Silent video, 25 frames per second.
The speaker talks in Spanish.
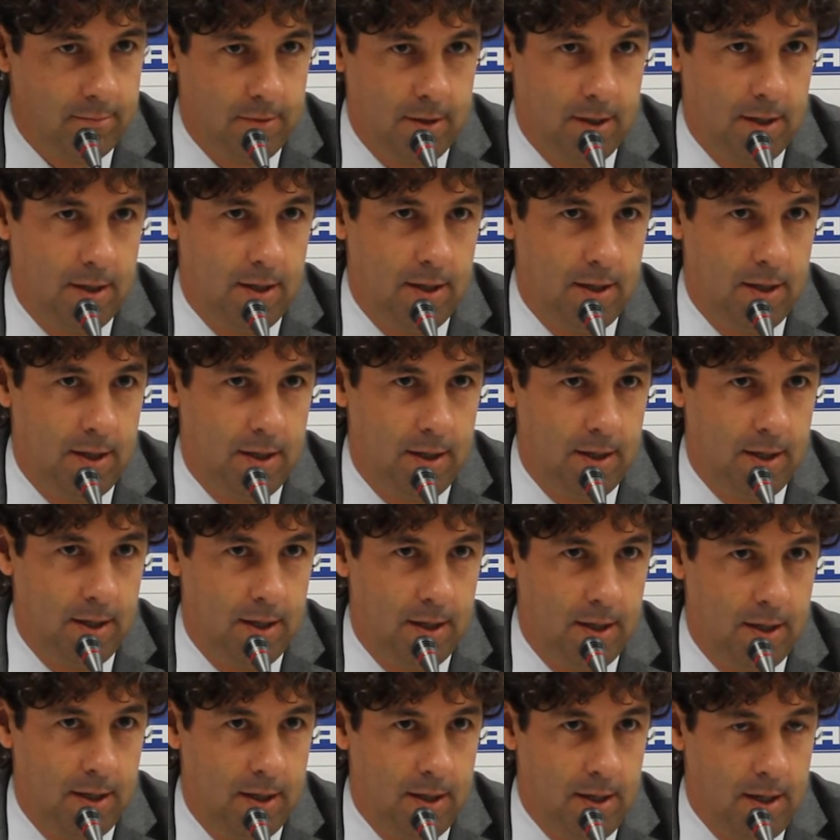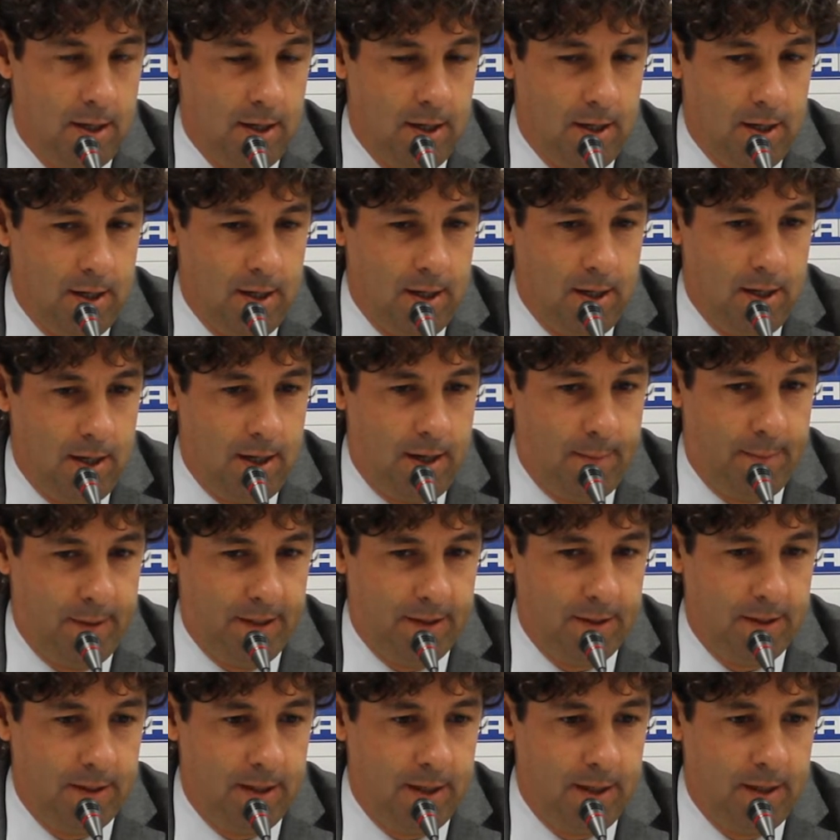Eh, a
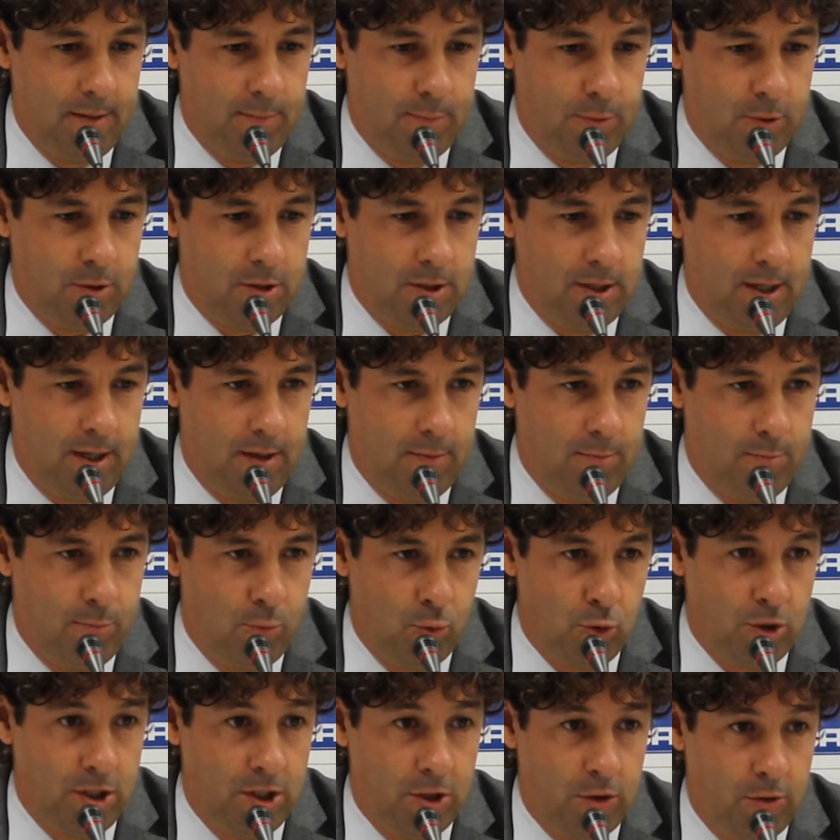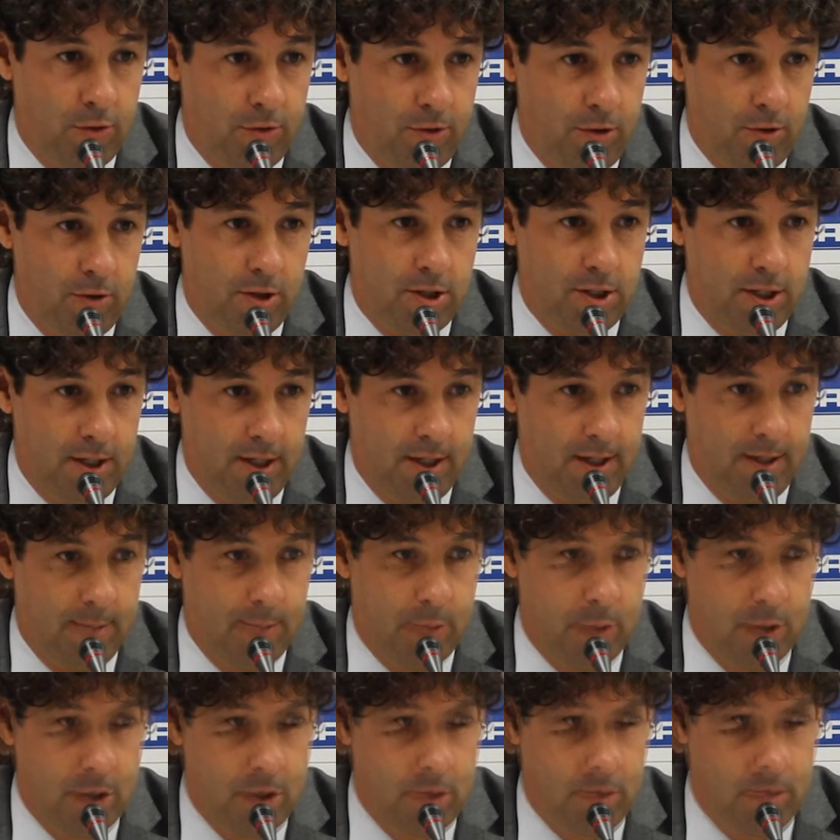partir de ahí, pues hay muchas opciones en cada
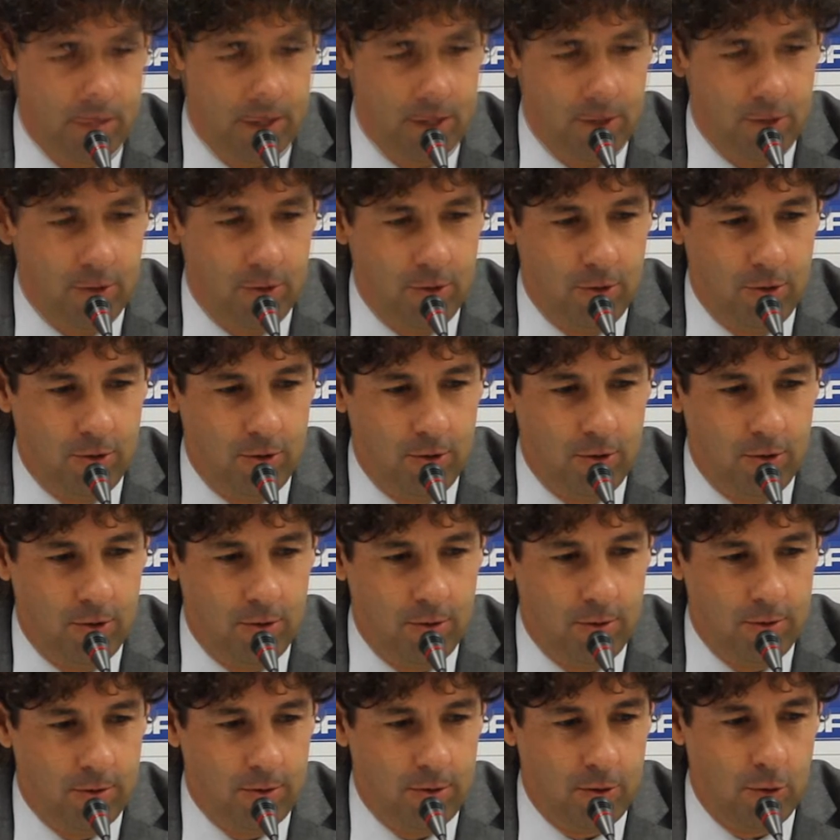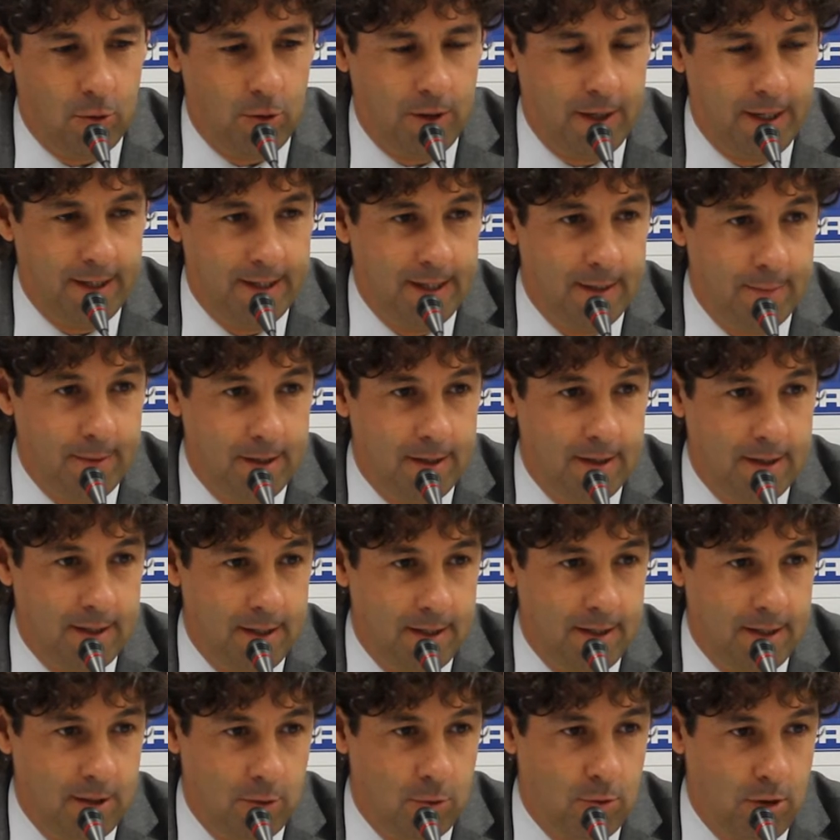puesto, pero
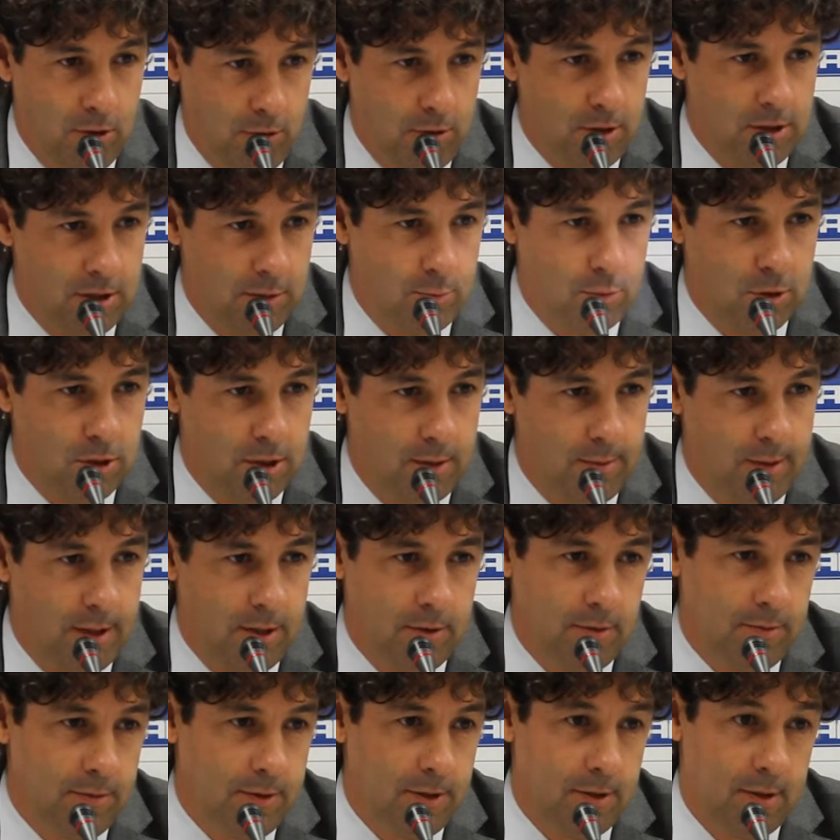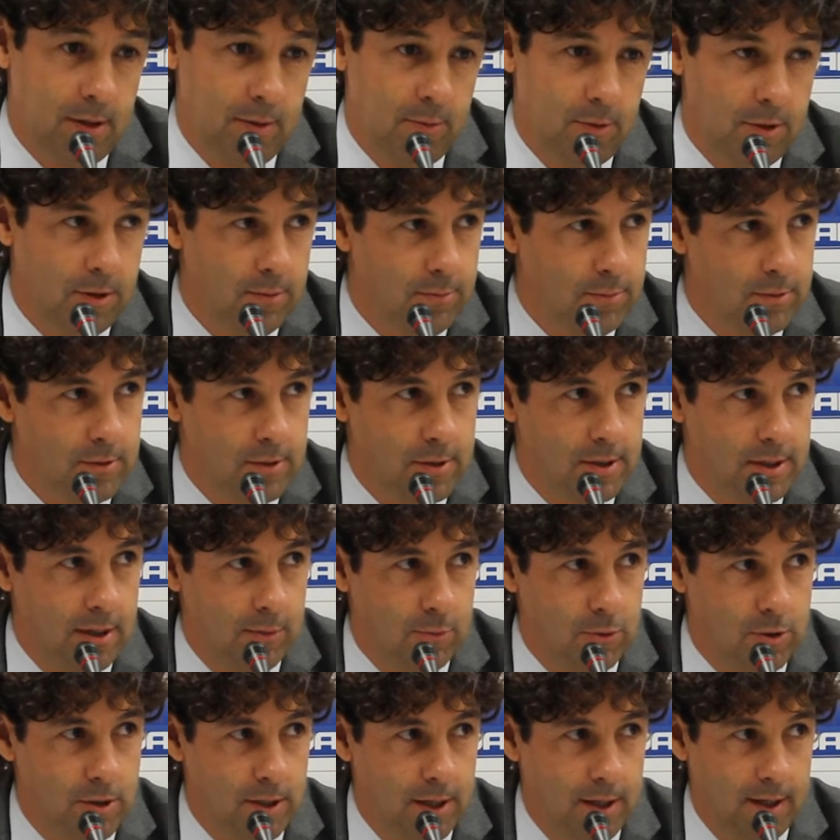concretamente de jugadores hemos hablado y ahora, bueno, pues
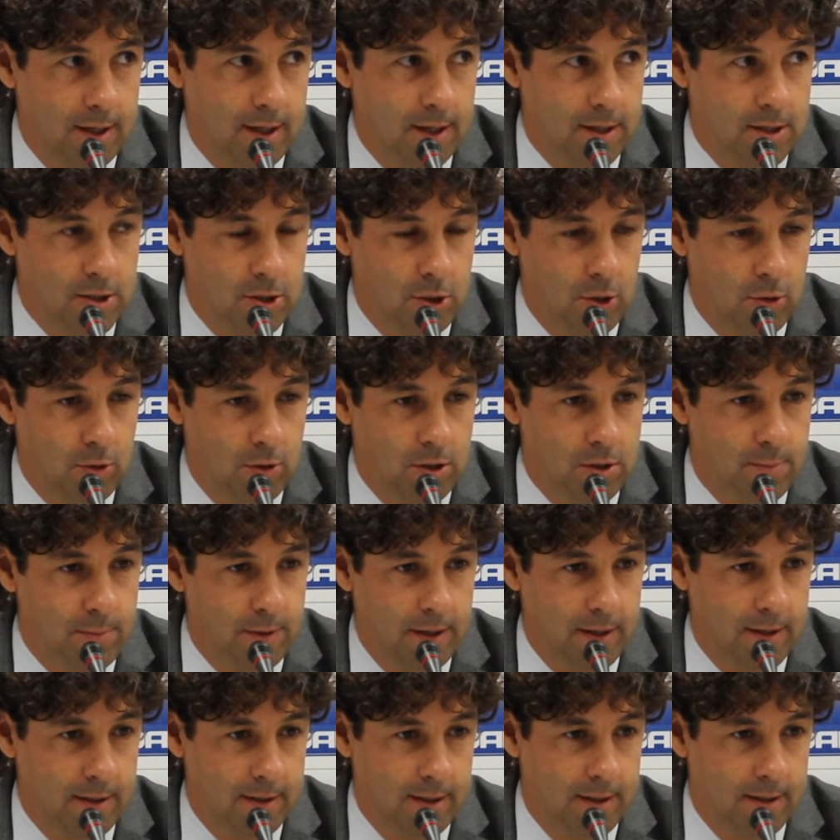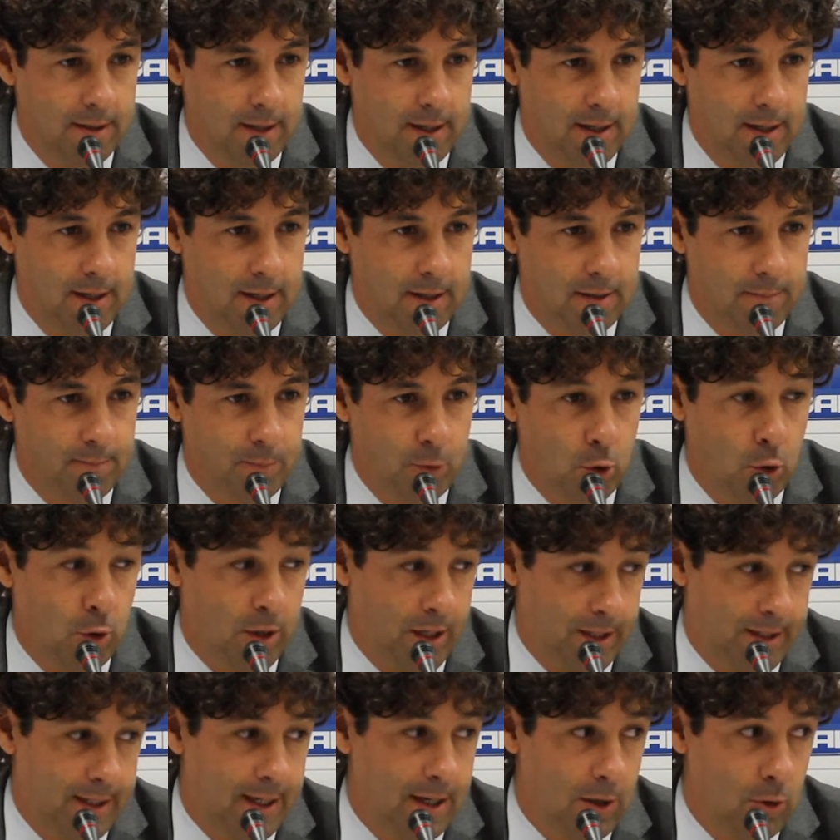estamos ya en gestiones para intentar
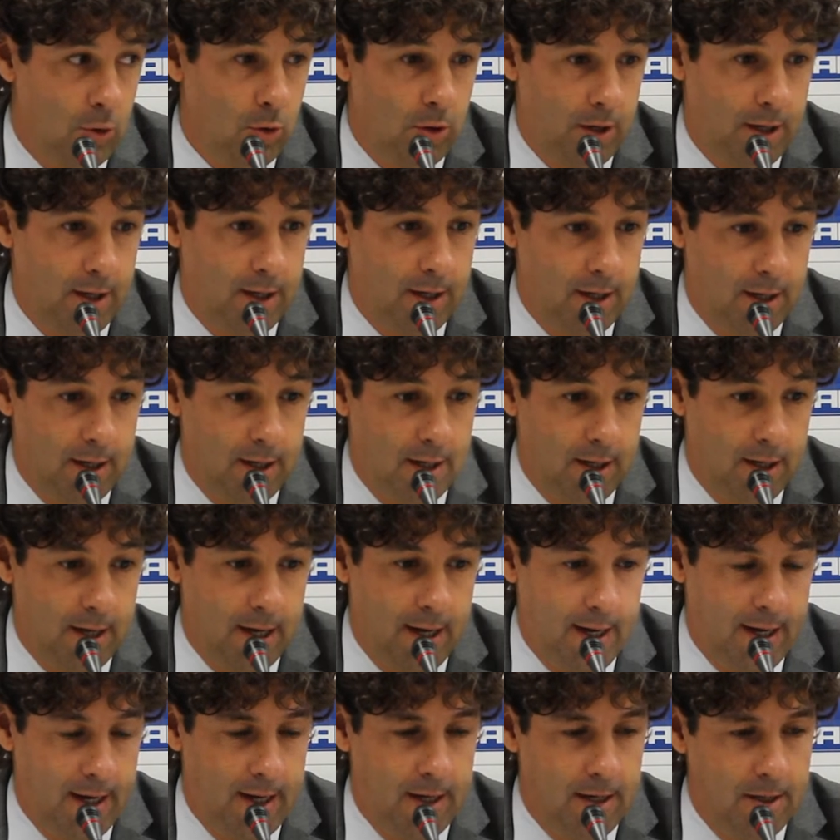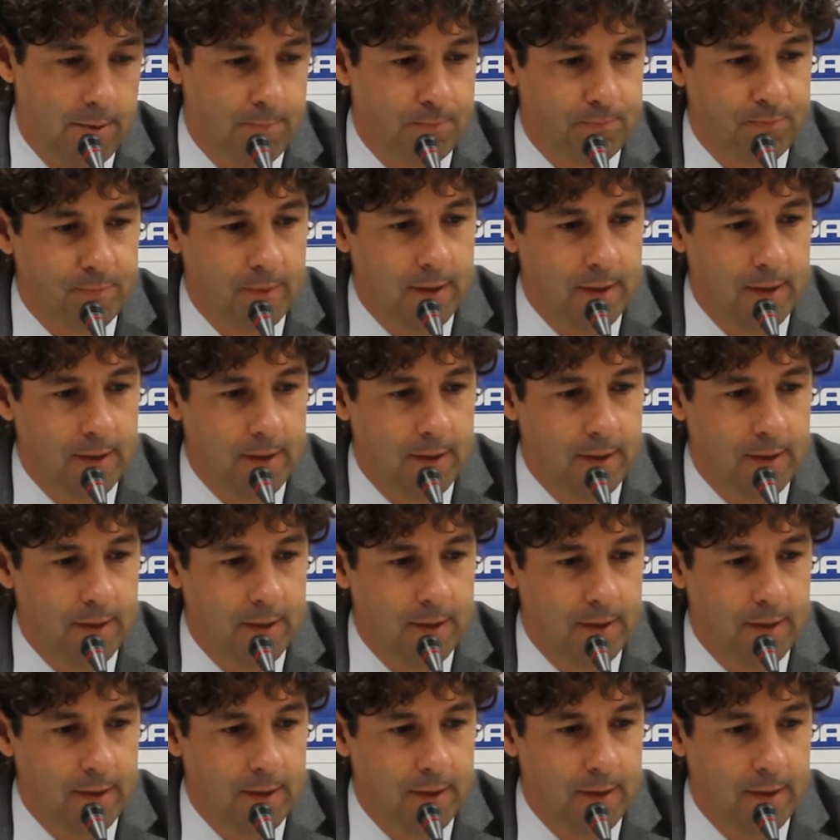concretar lo que a él